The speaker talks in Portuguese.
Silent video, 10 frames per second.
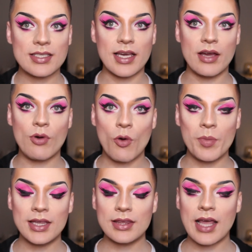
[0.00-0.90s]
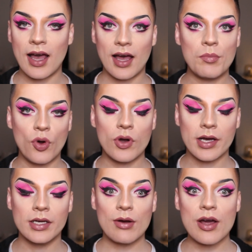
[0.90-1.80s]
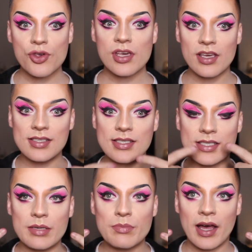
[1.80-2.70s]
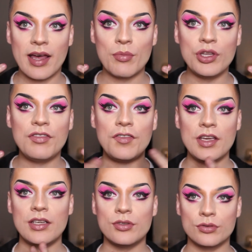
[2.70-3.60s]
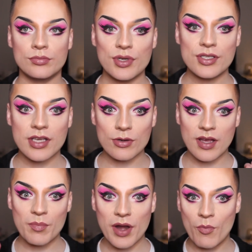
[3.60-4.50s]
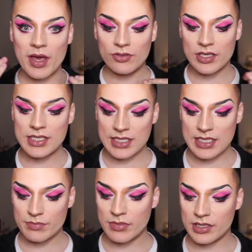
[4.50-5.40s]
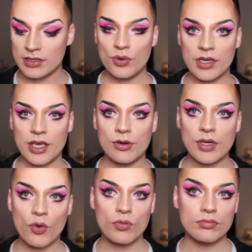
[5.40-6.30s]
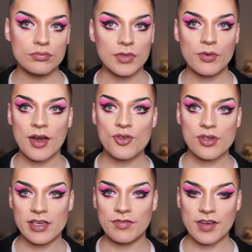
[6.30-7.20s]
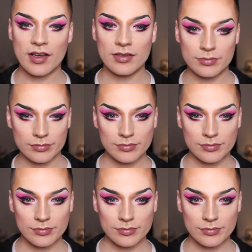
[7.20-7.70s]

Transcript: Sem eu aumentar a boca. Eu acho que em cima é muito fino, por isso que eu sempre aumento em cima. Porque eu não, não acho que ficar